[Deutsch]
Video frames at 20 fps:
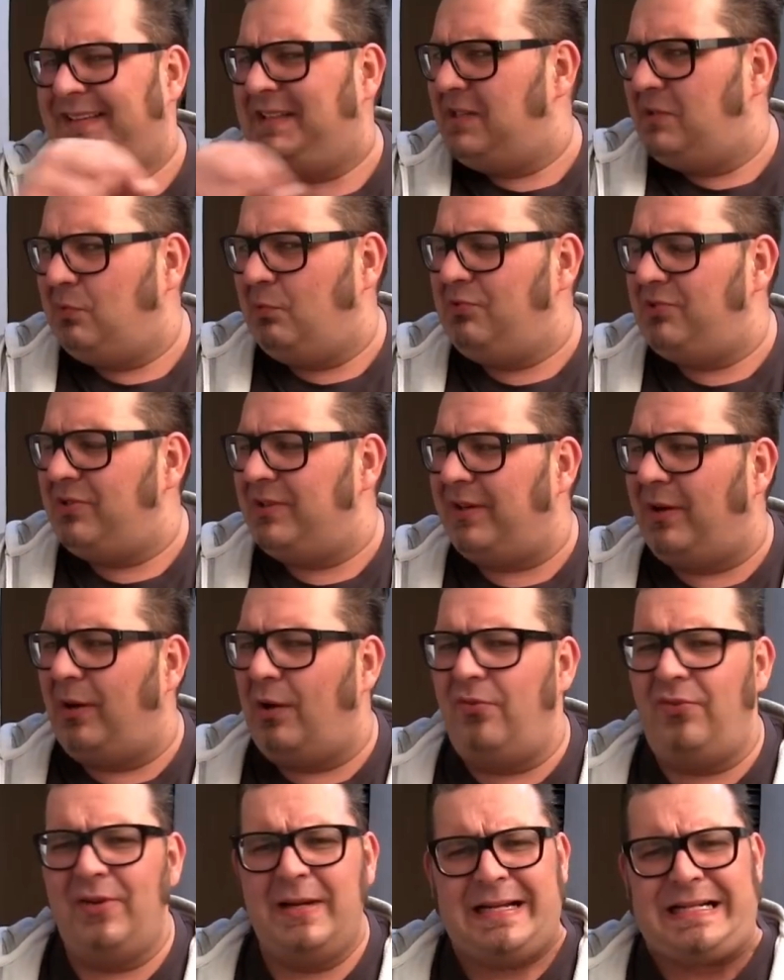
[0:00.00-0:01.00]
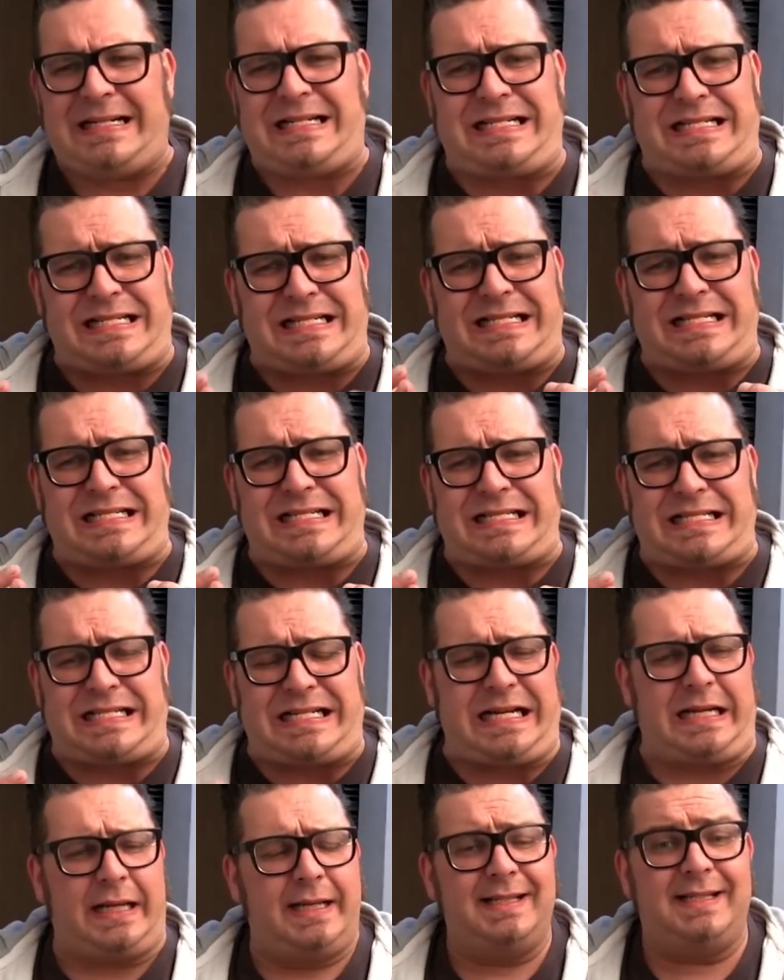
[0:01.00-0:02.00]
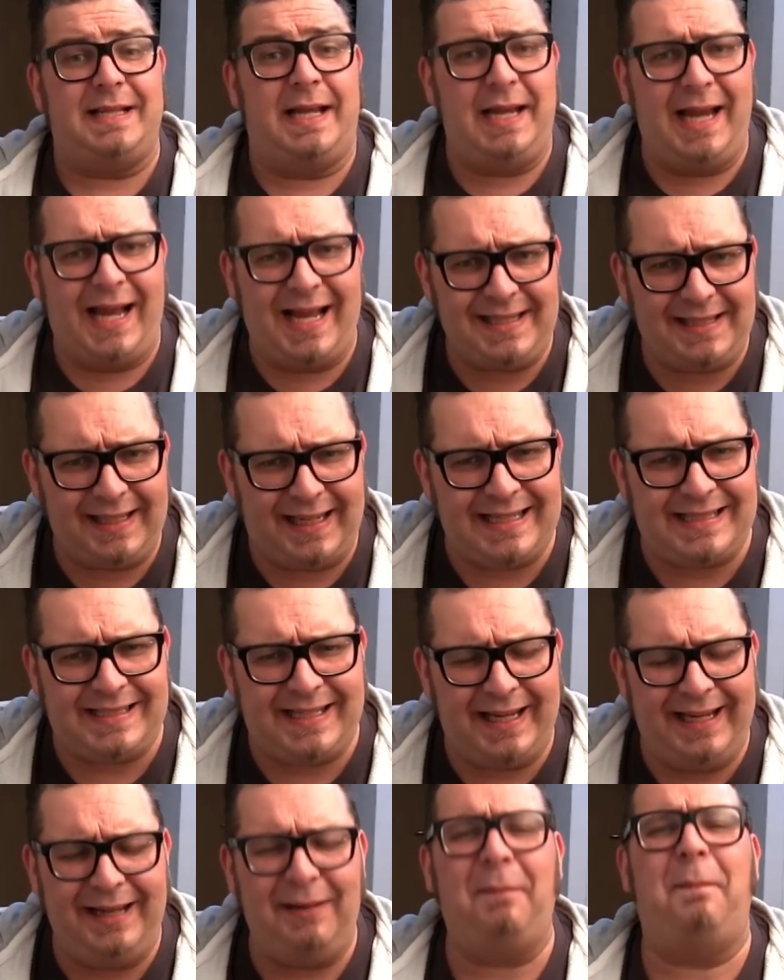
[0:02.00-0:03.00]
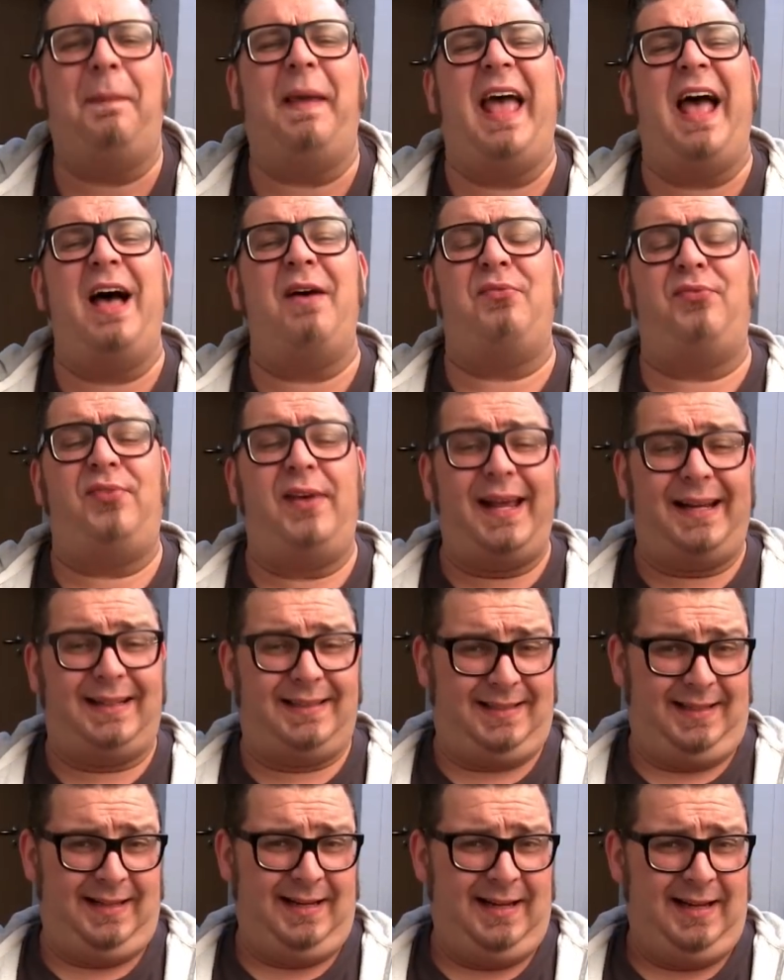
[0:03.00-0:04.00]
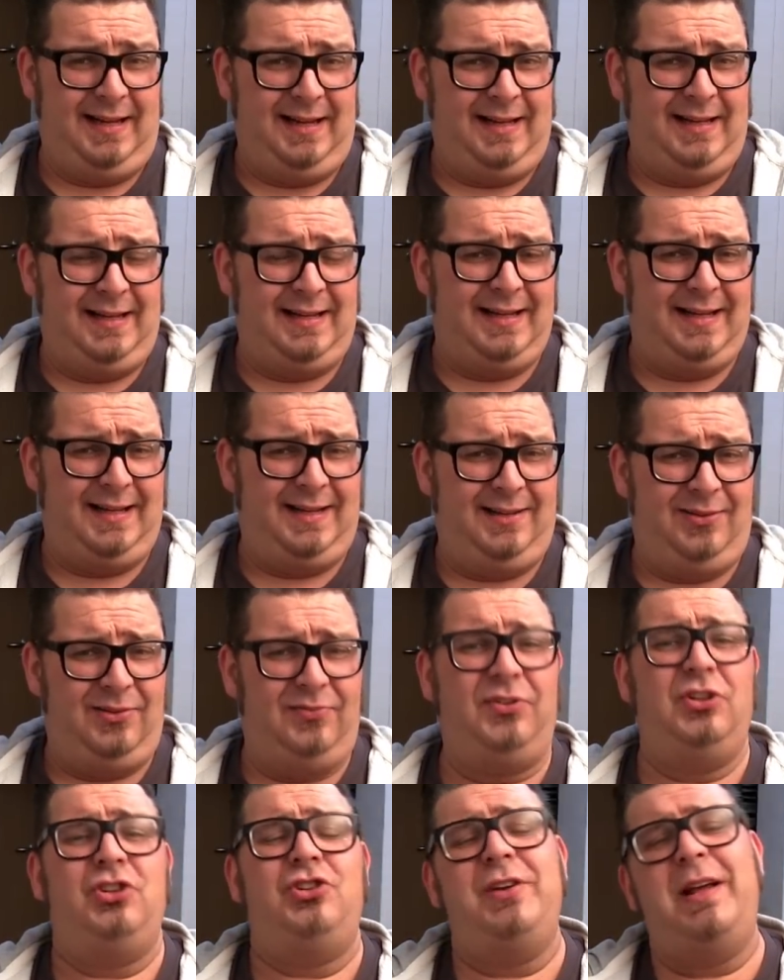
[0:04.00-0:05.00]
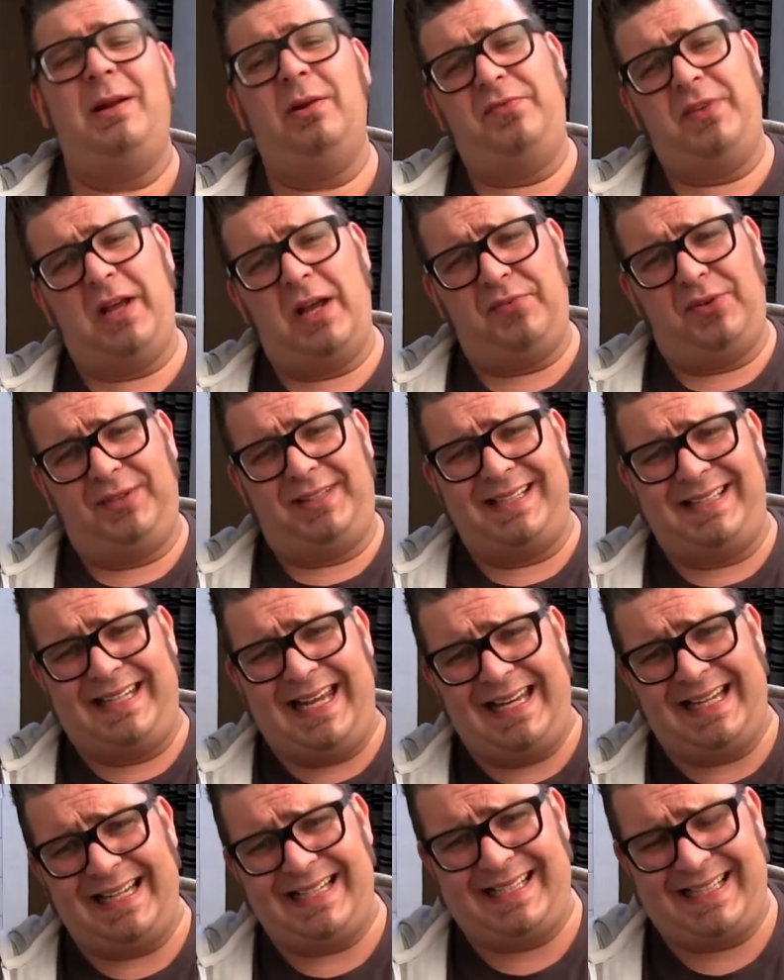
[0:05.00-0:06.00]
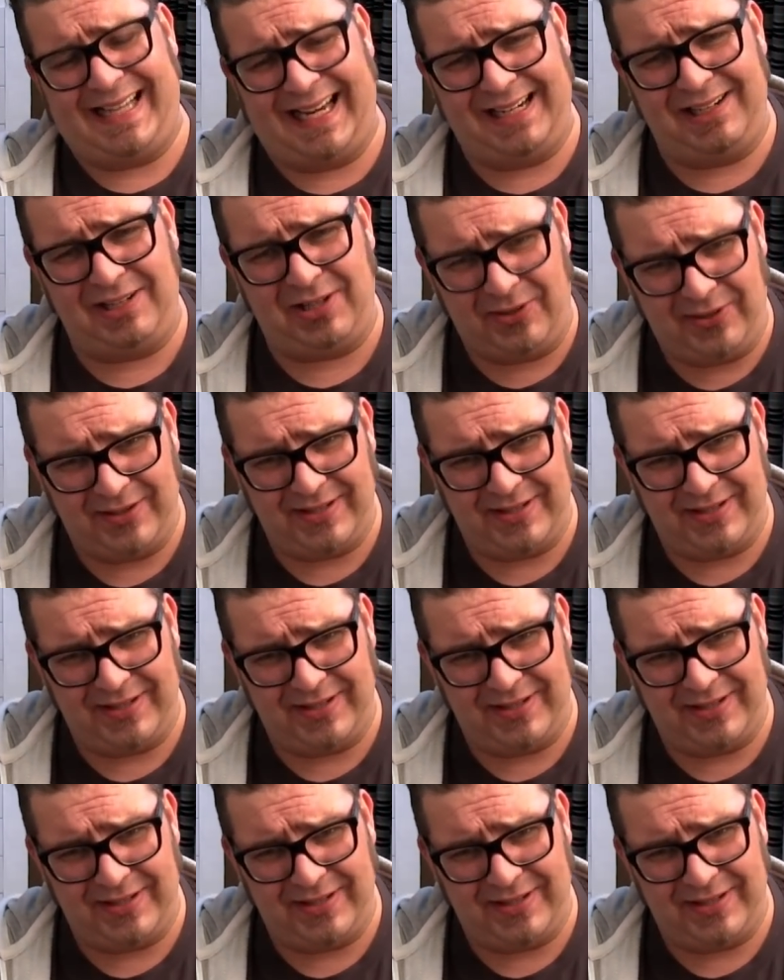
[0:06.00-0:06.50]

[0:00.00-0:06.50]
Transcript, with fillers: Die Soße drauf, Salatdressing, perfekt. Ja, und wie schnell und wie einfach das geht, das zeige ich